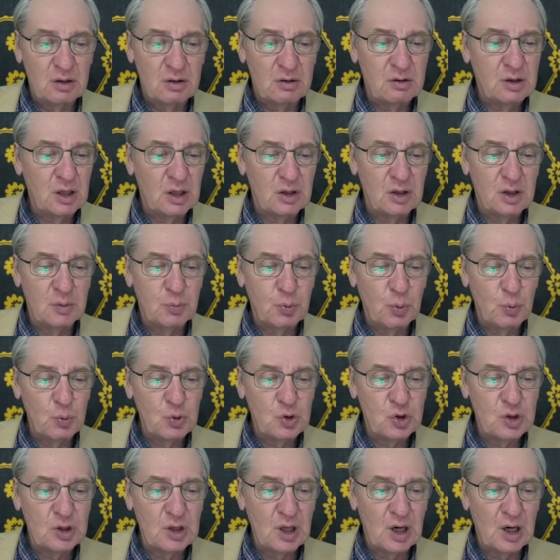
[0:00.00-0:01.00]
Ян
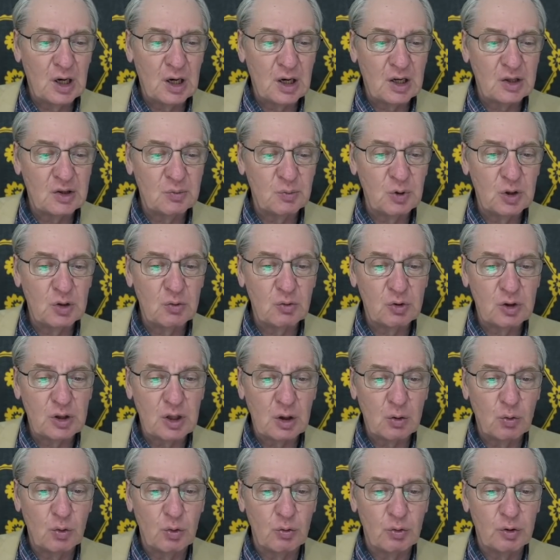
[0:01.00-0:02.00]
Непомнящий на размен вот
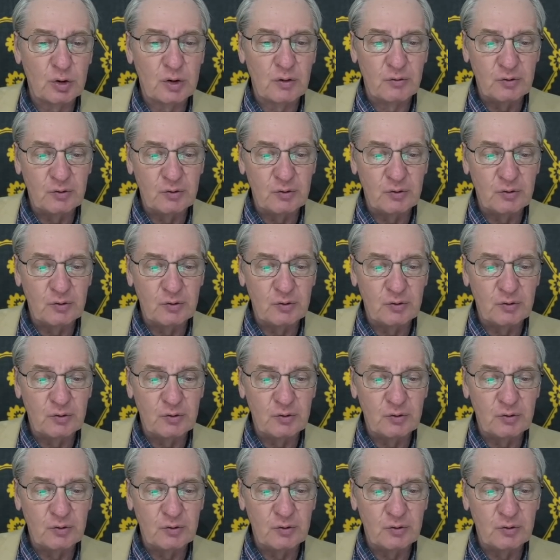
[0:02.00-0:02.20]
такой вот,